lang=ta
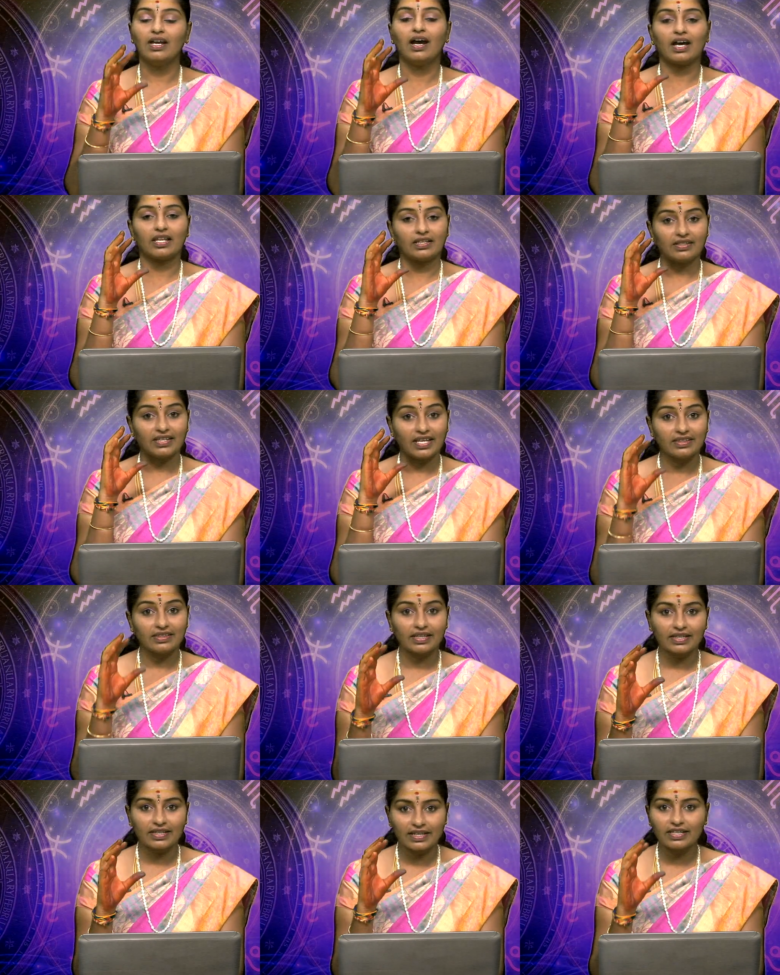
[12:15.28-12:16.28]
அதாவது எந்த
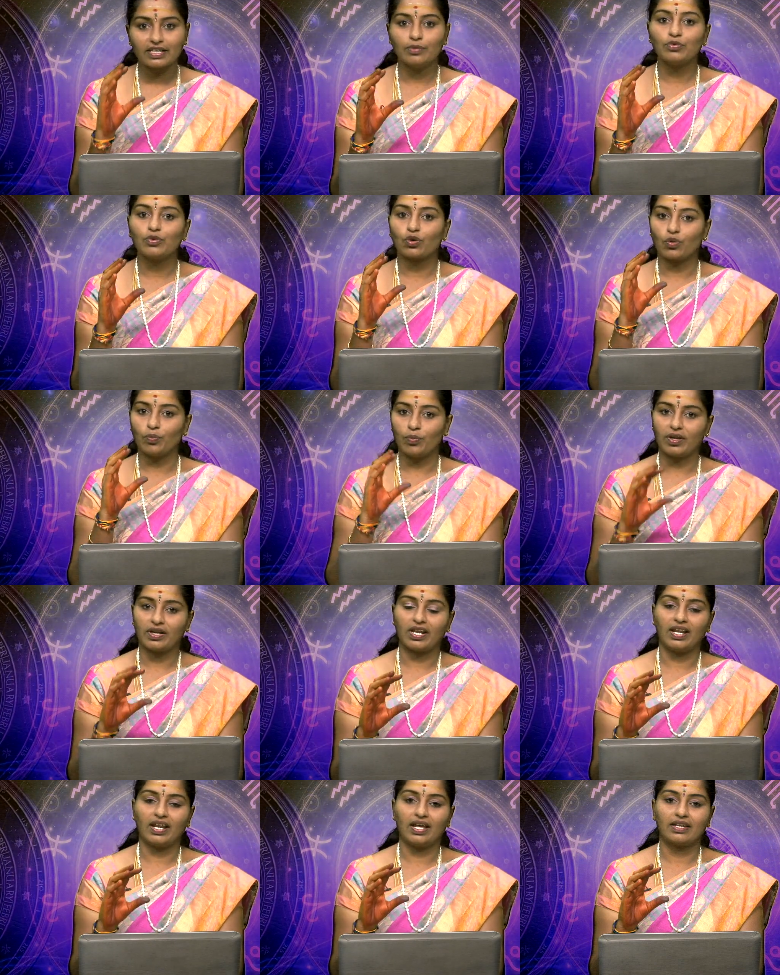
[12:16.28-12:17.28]
கிரகம் ரொம்ப
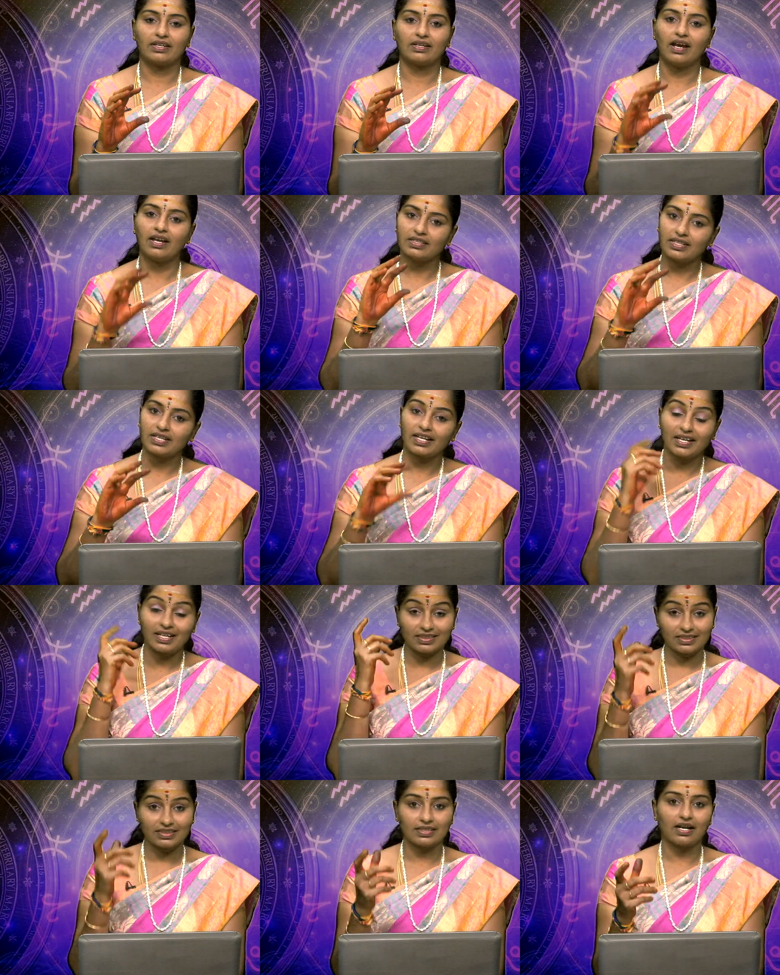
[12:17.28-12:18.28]
நல்லா இருக்கோ அந்த
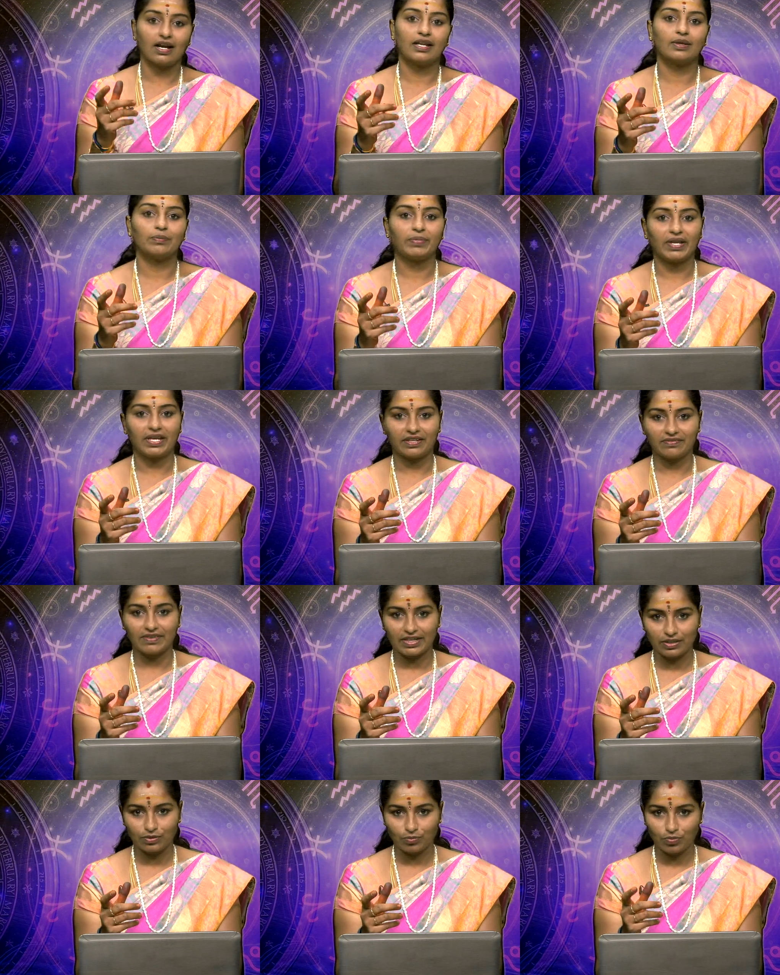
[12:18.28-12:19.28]
கிரகத்துக்கான பேர்
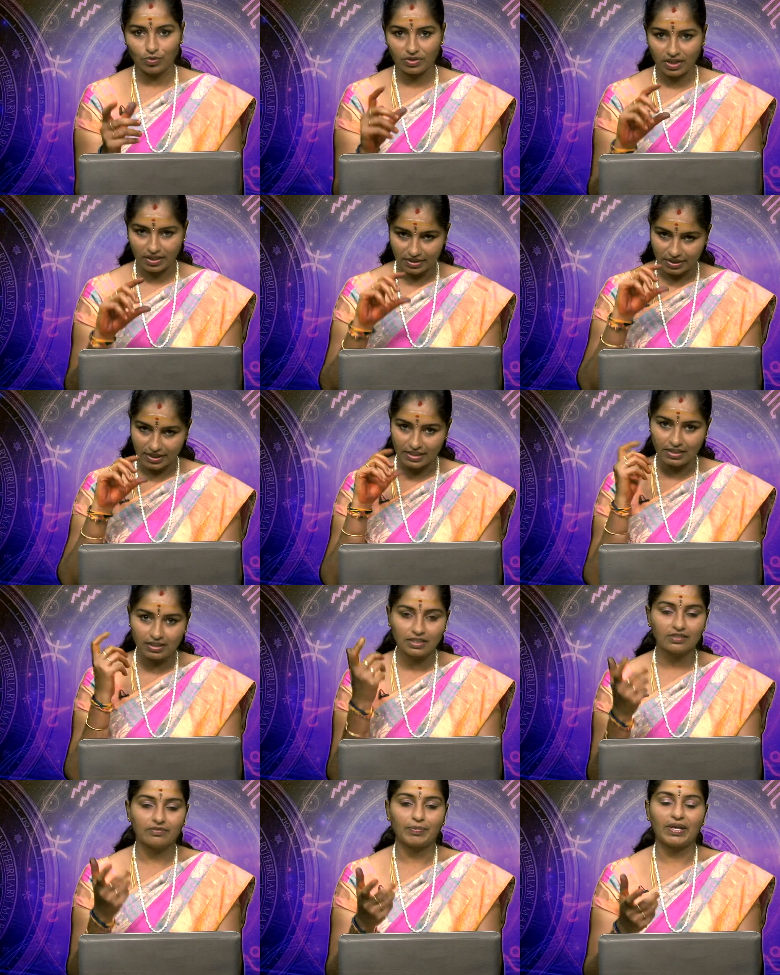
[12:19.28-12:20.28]
வைக்கும் பொழுது அந்த
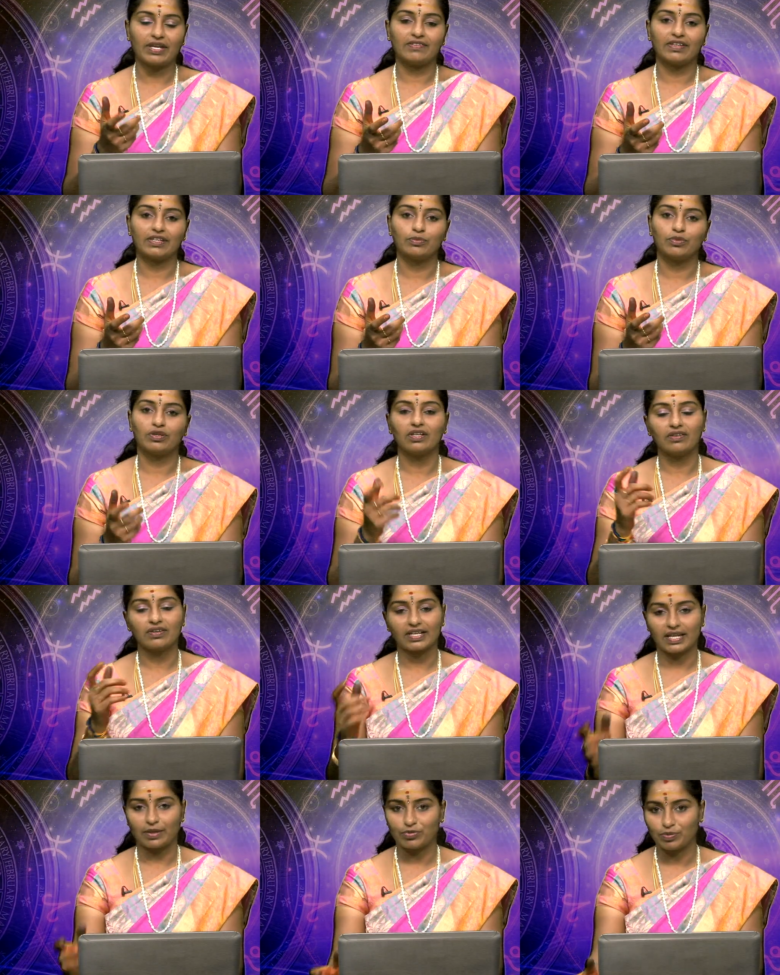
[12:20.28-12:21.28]
எண்ணுக்கு பேர் வைக்கும் பொழுது
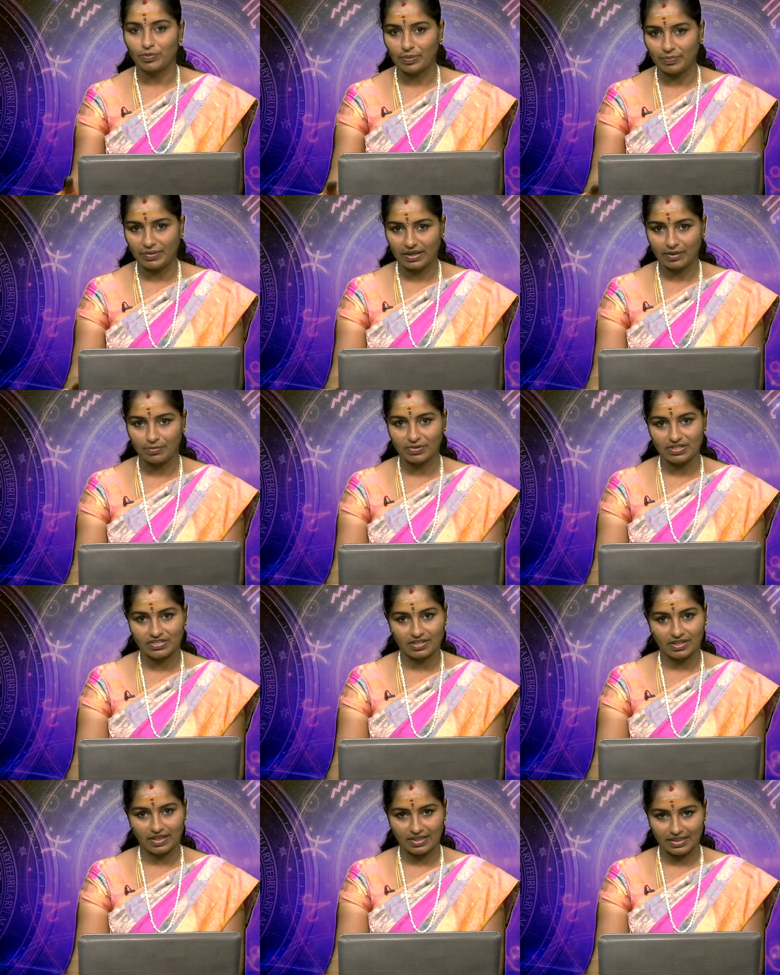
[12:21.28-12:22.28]
அவங்களுக்கு எப்போவுமே பெரிய
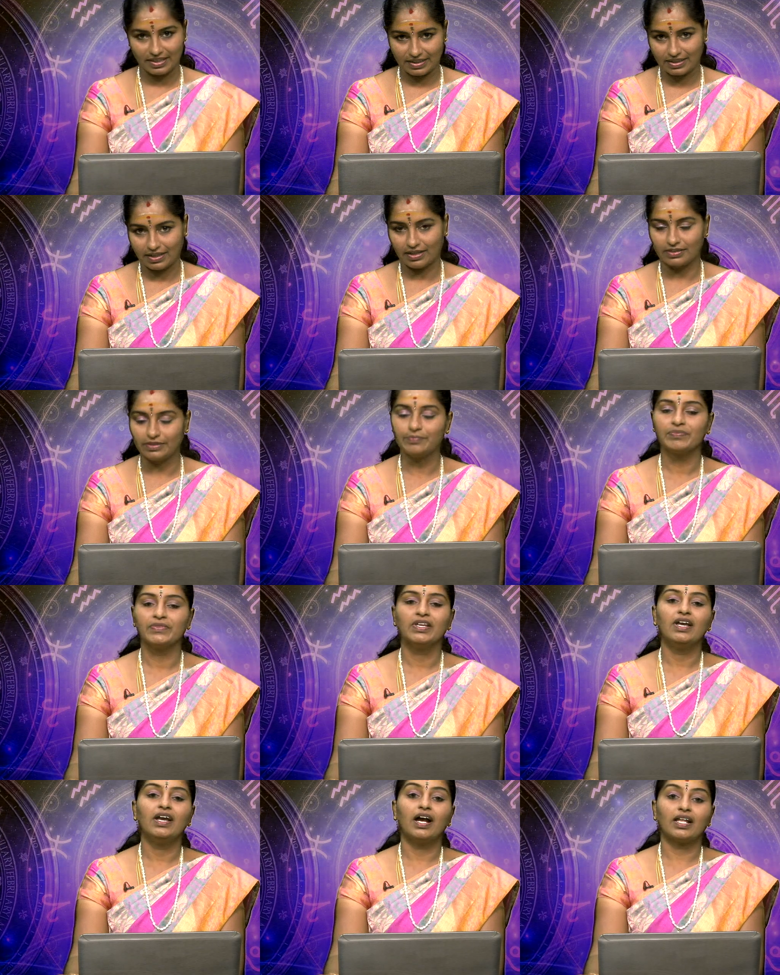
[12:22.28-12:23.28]
பிரச்சனைகள் இருக்காது
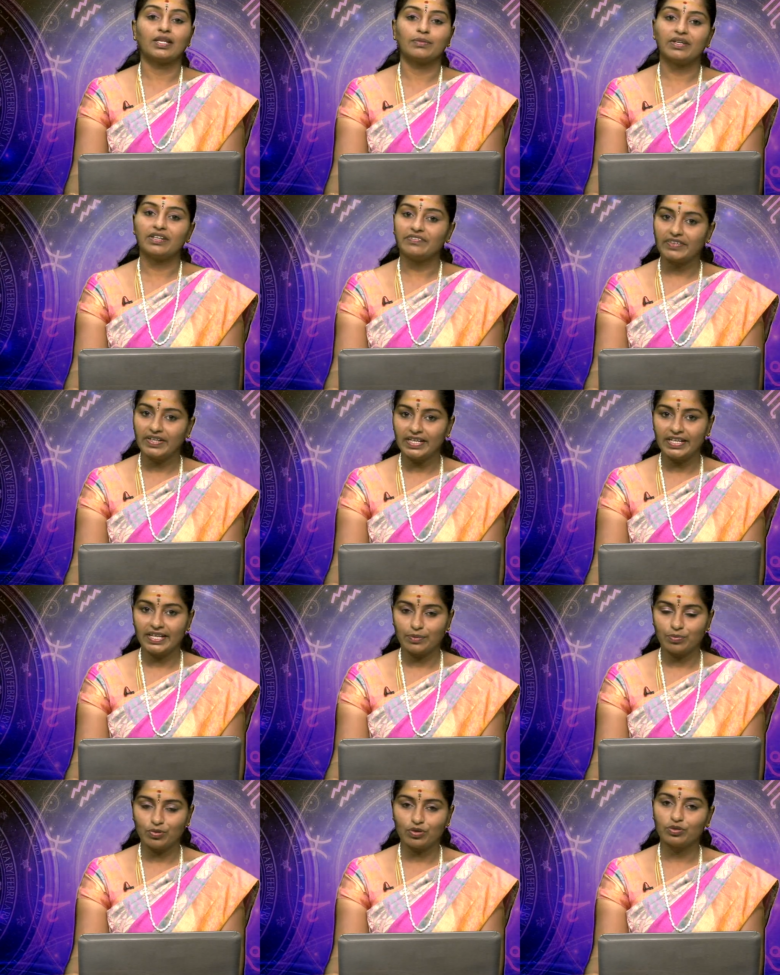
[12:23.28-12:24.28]
அதேமாரி வீடு
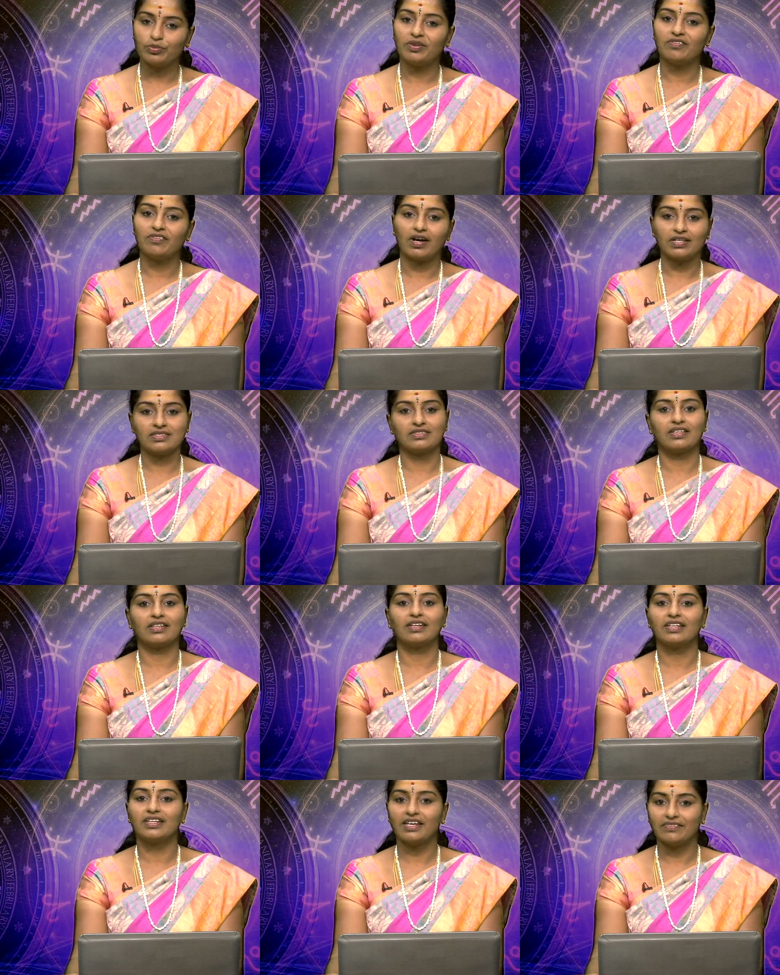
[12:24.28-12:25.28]
எப்போதுமே வாஸ்து
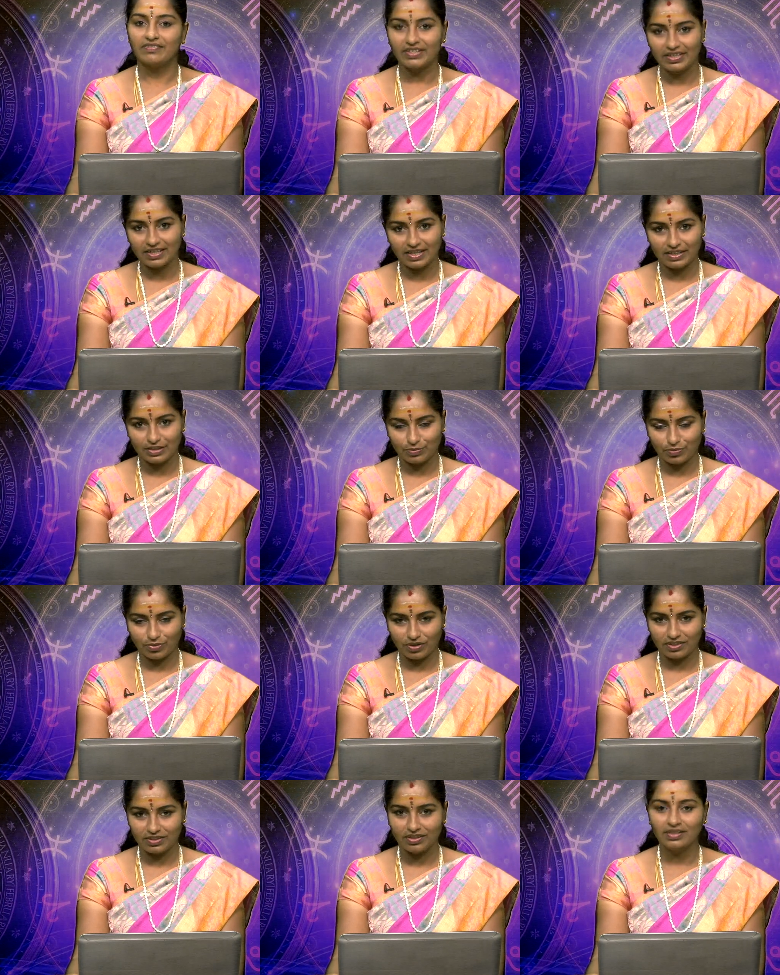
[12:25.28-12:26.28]
ரீதியாக வீடு கட்டும்
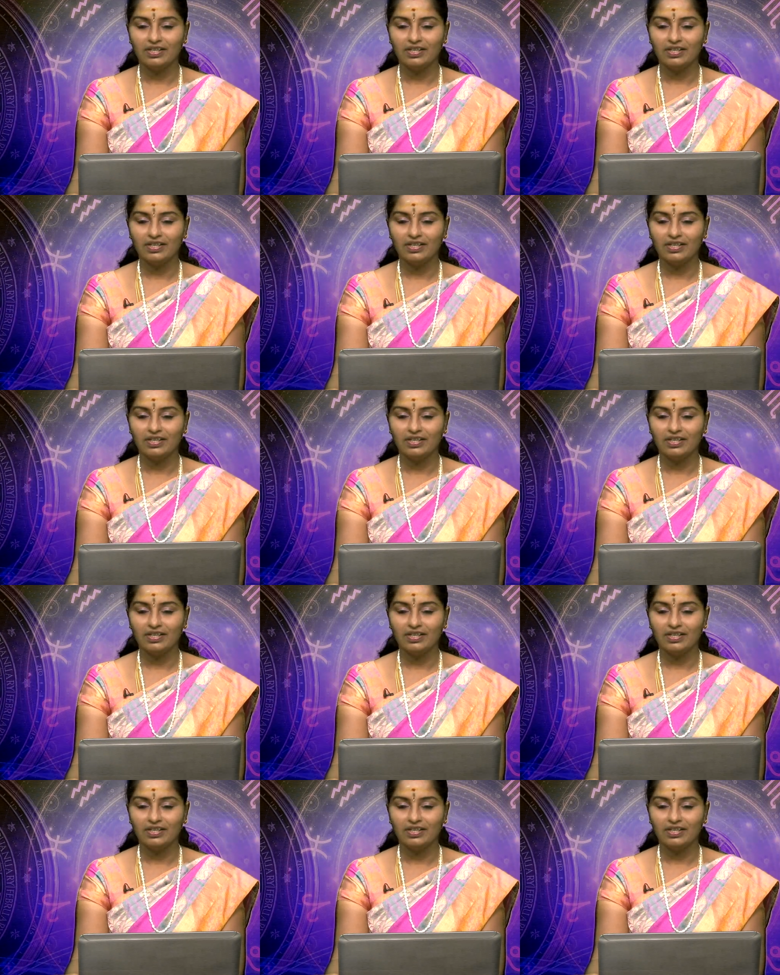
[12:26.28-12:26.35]
பொழுது